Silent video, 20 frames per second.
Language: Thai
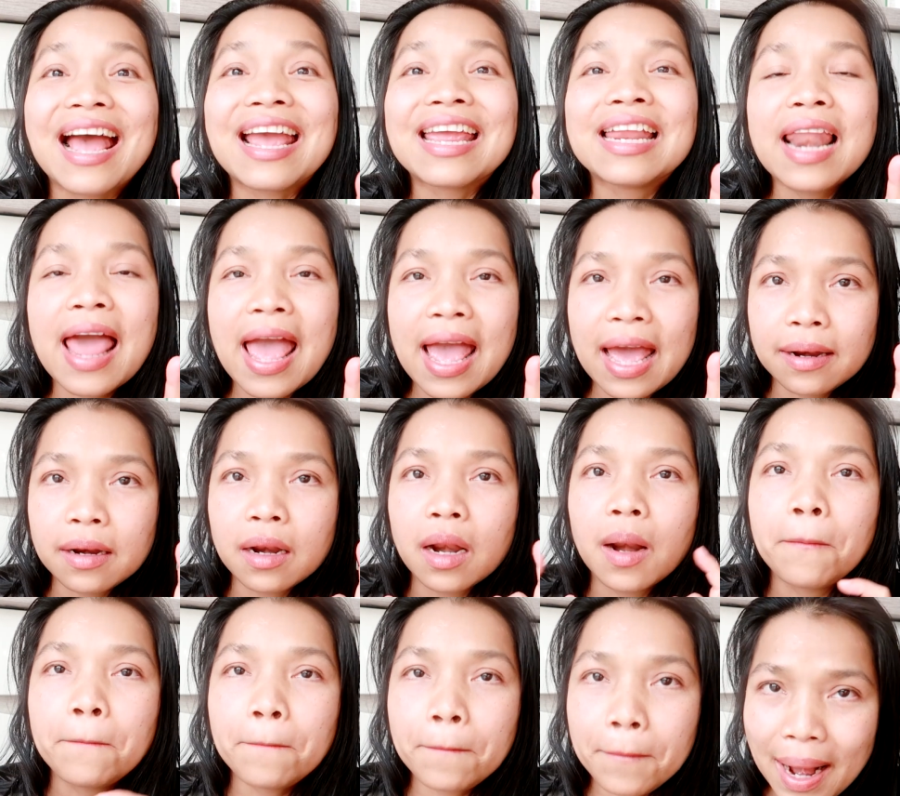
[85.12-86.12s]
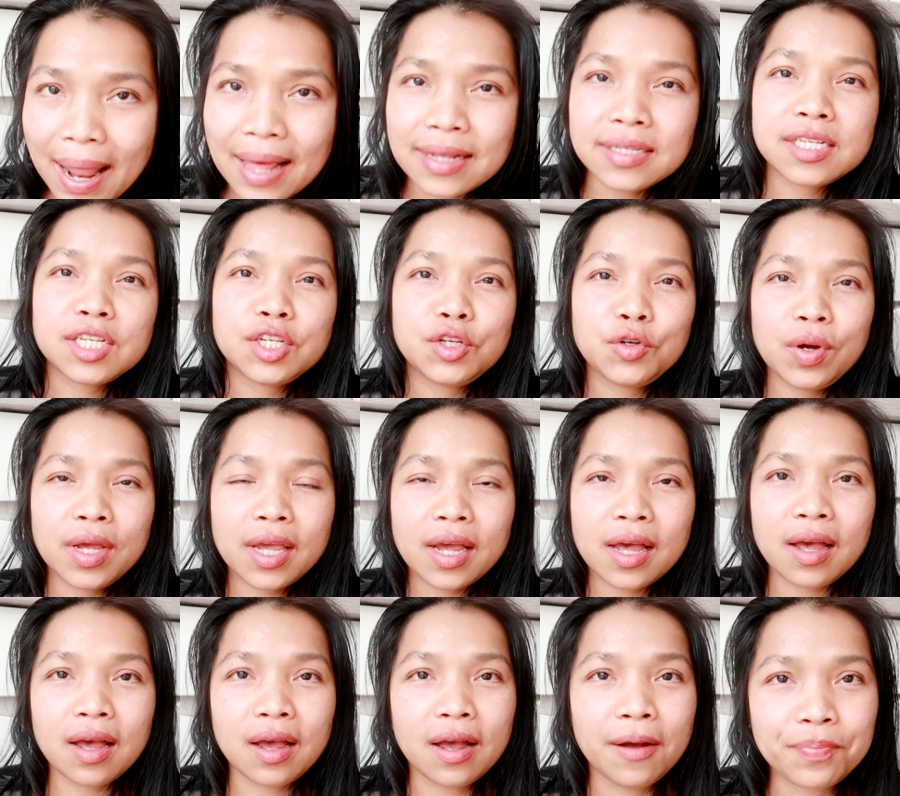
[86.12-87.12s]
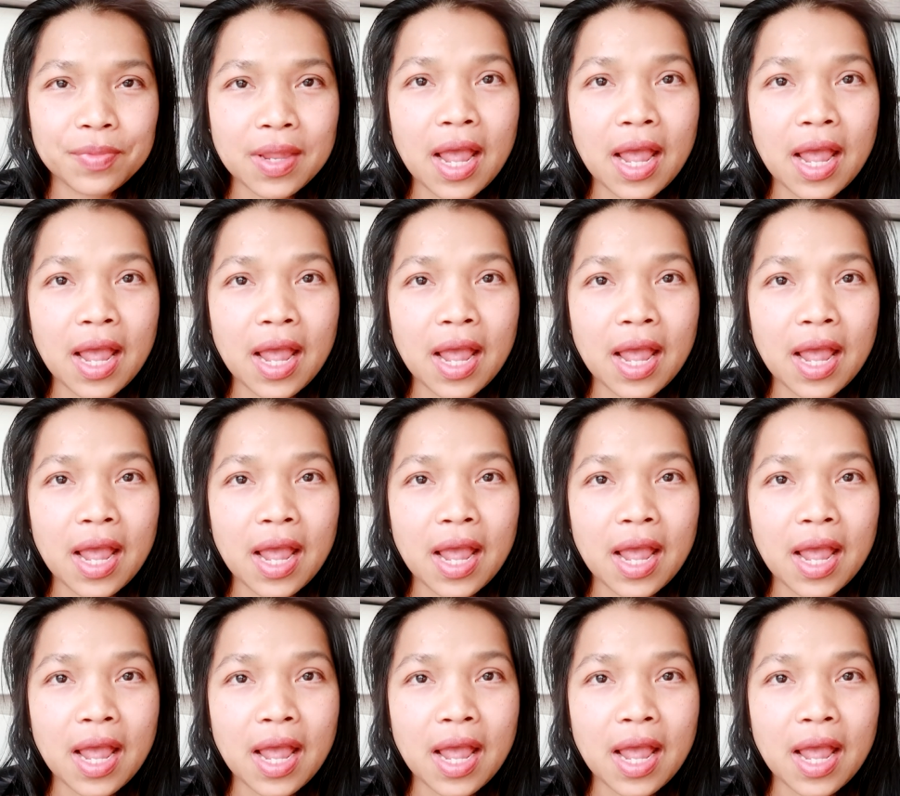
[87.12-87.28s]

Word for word: Thailand Plus ด้วยค่ะ